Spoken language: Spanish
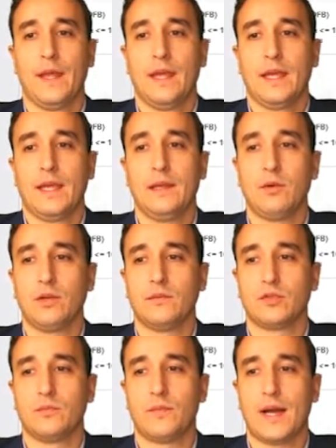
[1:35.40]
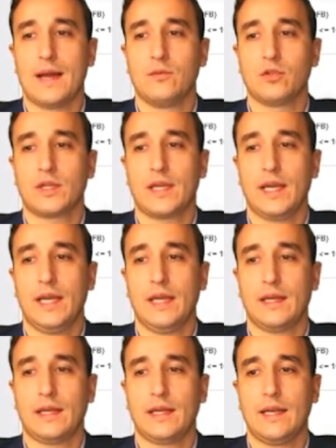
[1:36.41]
Y bueno, supongamos
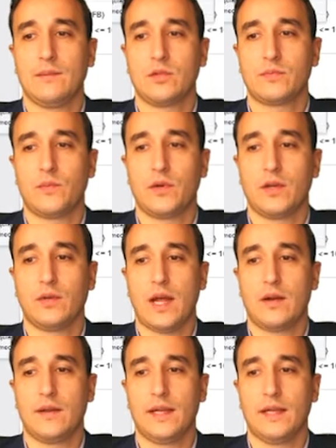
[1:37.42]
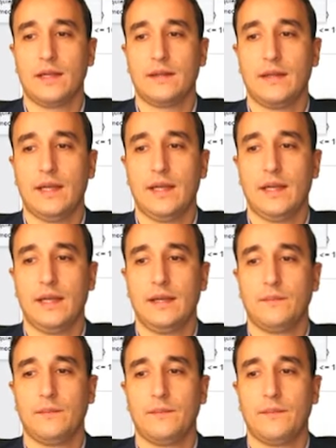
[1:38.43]
que queremos poner una orden
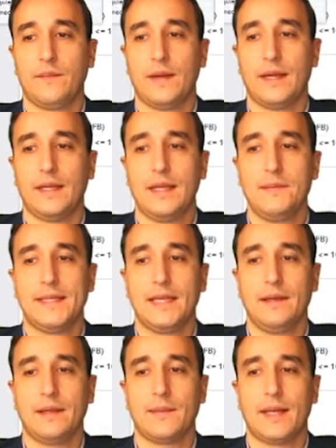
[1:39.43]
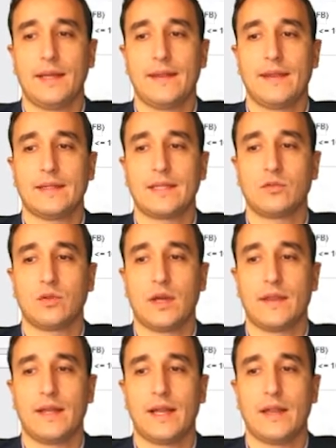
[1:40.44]
de eh, límite, validez hasta su
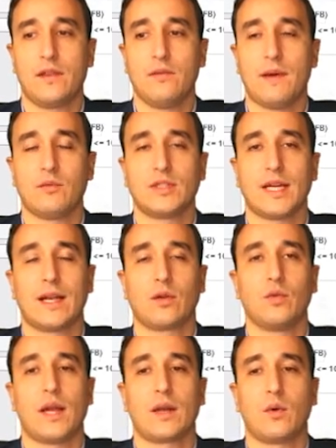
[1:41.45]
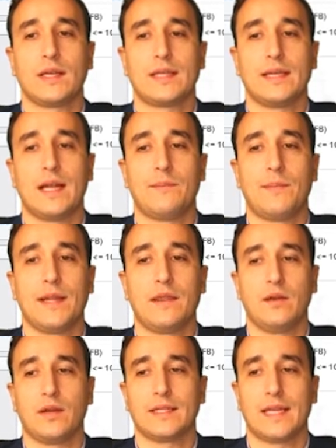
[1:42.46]
cancelación. Vamos a calcular cuál sería el
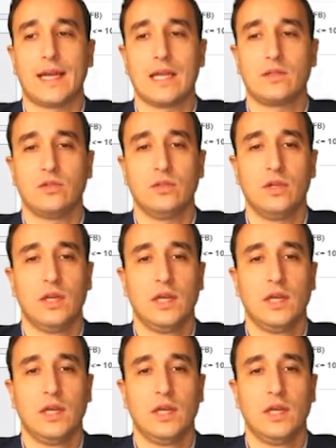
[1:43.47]
precio en ese caso.